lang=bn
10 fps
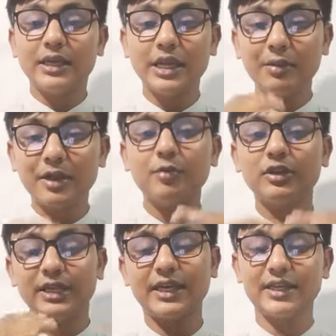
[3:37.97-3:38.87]
লেভেল
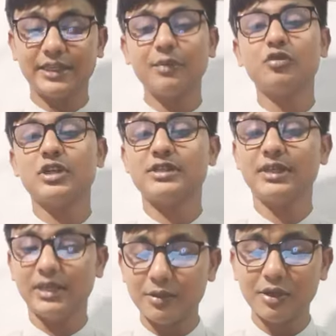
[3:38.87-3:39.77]
বলতে এখানে কি বুঝাইছে
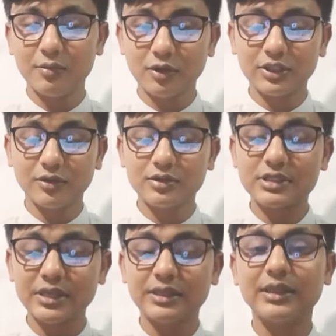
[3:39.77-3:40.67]
লেভেল বলতে
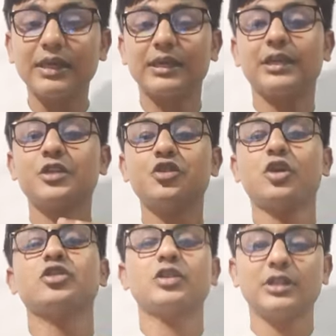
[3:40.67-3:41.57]
হচ্ছে এখানে
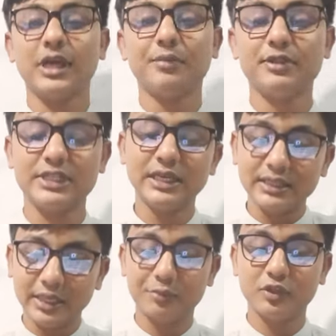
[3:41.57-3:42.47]
ছয় ছয়টা ধাপ আছে
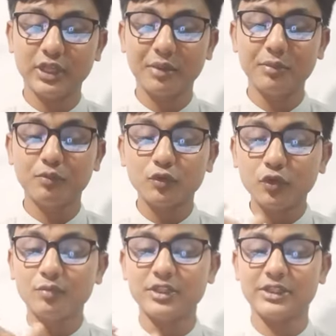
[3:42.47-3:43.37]
তার মধ্যে আমি
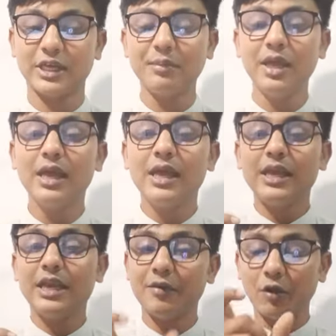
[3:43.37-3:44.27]
প্রথম যে ধাপ
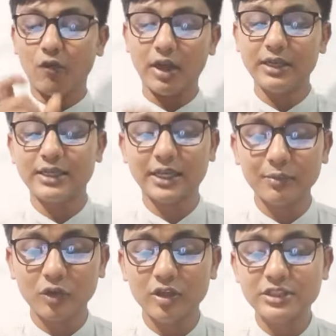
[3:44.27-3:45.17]
লেভেল ওয়ান এটাকে
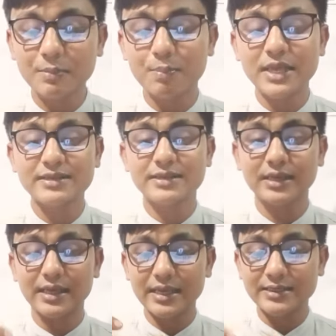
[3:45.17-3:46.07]
বলা হচ্ছে
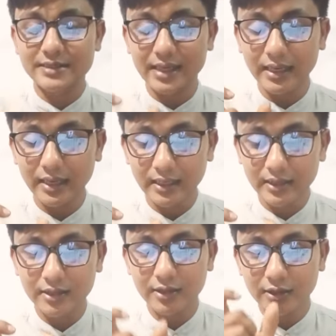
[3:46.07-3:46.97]
বেসিক স্কেল
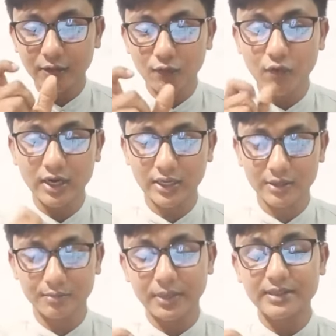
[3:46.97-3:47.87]
ওয়ার্কার
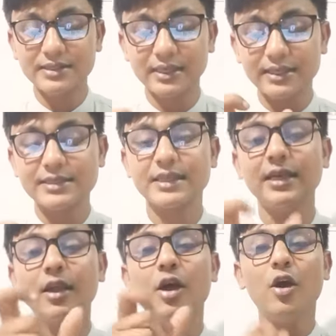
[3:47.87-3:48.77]
বেসিক
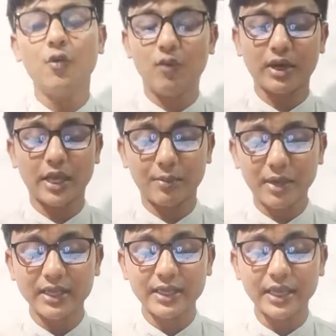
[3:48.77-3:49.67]
স্কিল ওয়ার্কার
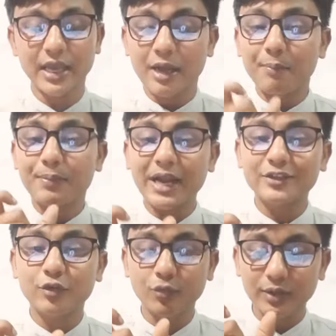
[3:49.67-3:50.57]
মানে কি
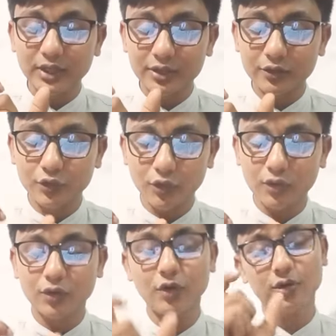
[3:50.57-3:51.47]
প্রাথমিক
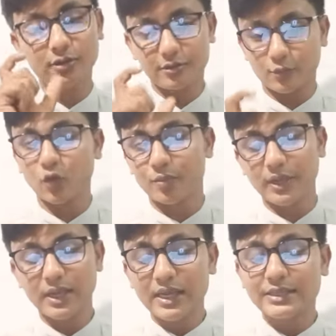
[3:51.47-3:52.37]
দক্ষ
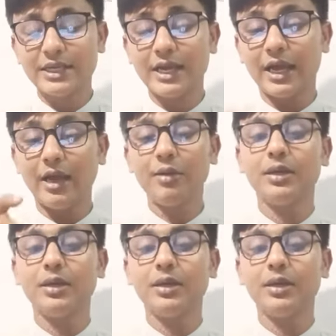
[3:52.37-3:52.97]
কর্মী যারা